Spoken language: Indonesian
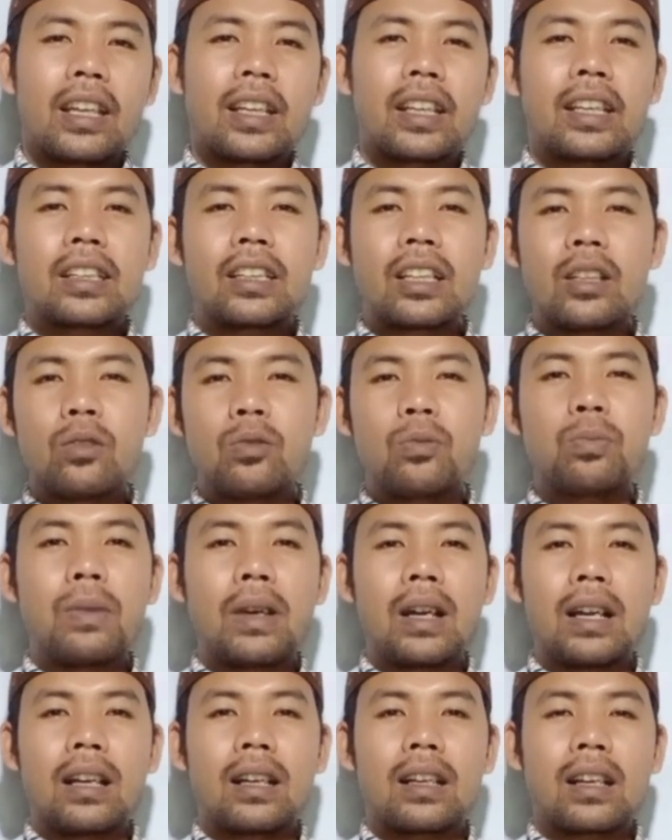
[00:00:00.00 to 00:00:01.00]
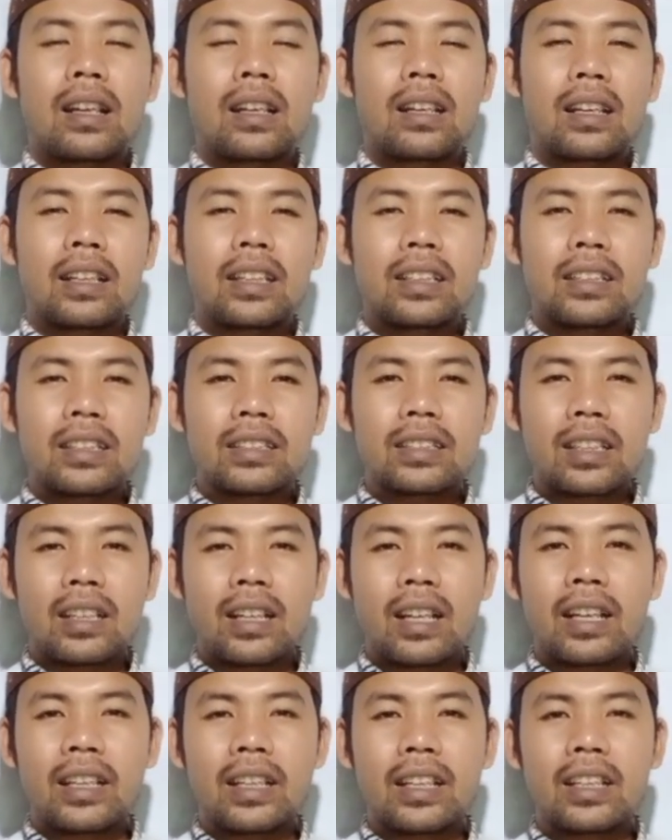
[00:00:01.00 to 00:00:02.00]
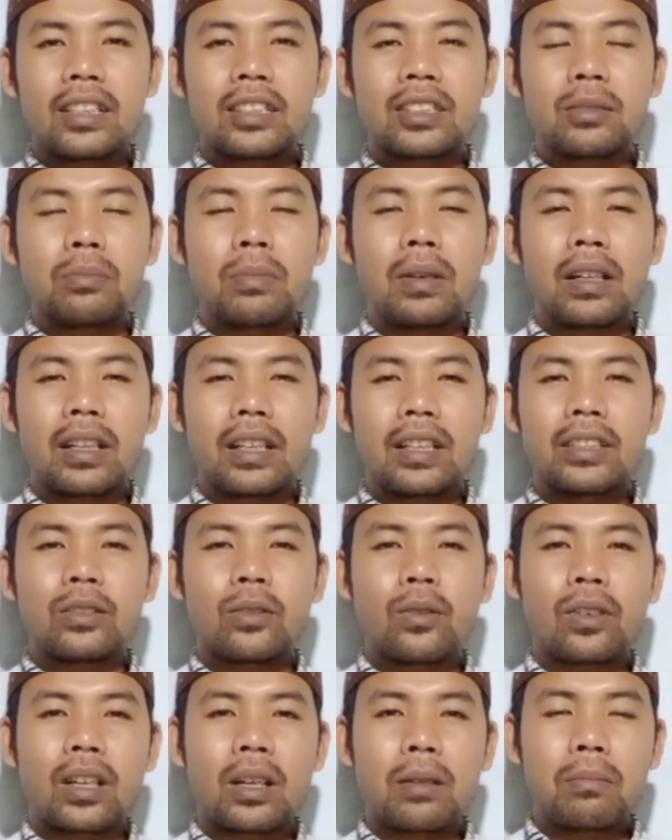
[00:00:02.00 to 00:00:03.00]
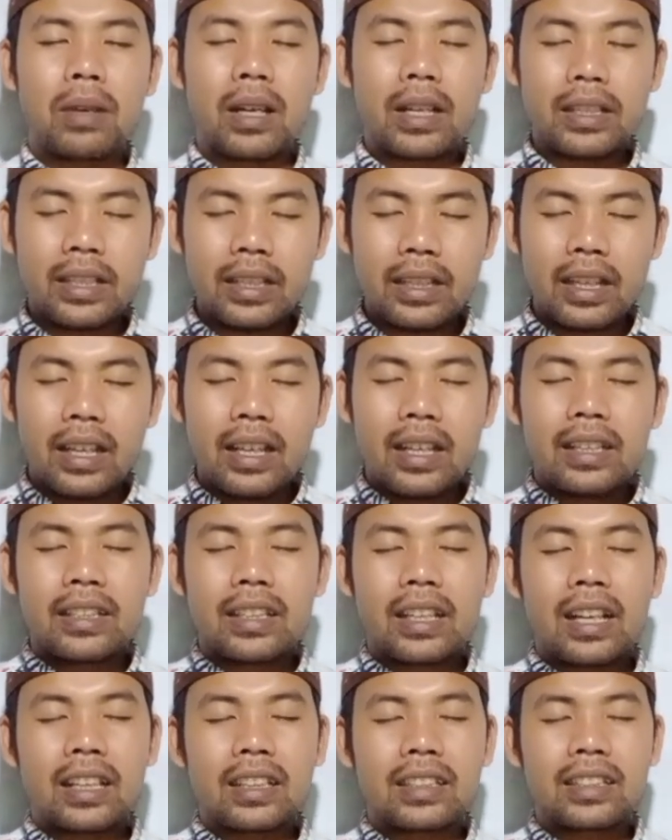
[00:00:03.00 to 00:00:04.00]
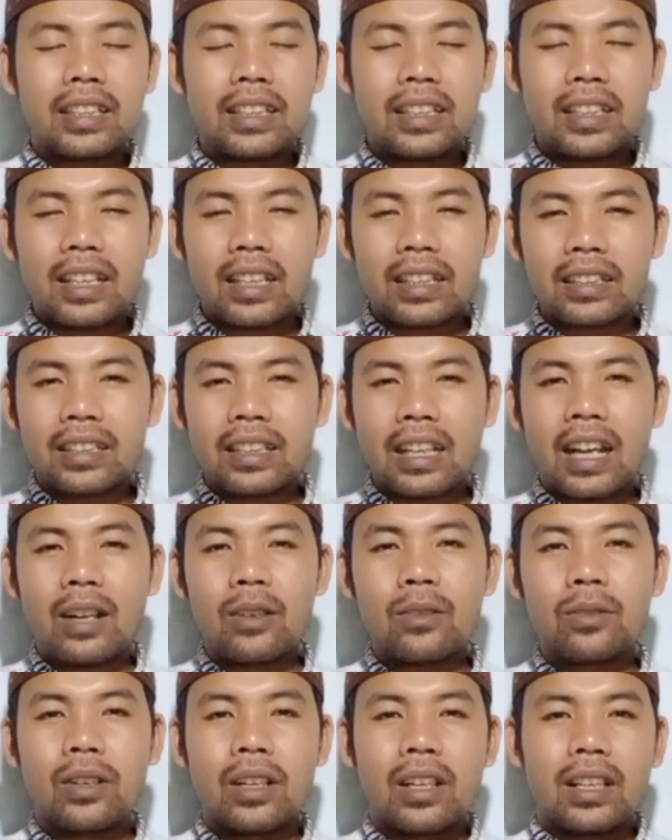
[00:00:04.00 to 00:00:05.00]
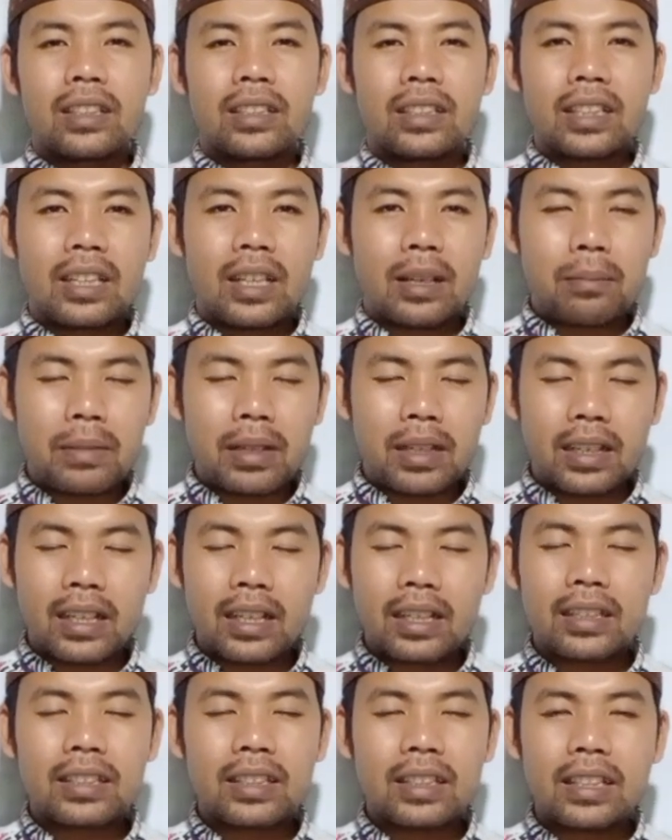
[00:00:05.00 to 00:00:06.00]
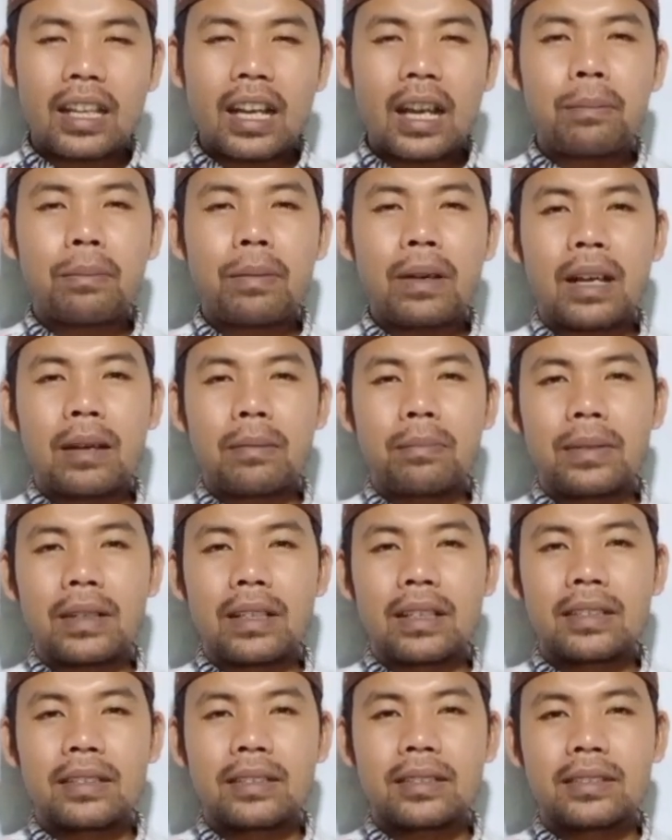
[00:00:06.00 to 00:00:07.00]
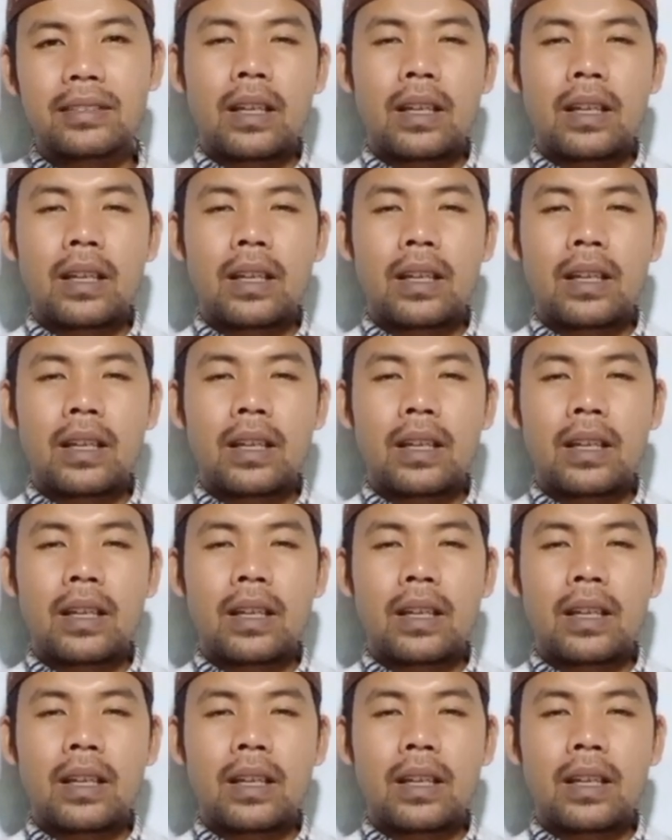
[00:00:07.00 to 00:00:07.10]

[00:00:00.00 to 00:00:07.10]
kita lupa karena kita terlahir sebagai seorang bayi yang tidak tahu, tidak mengerti apa-apa.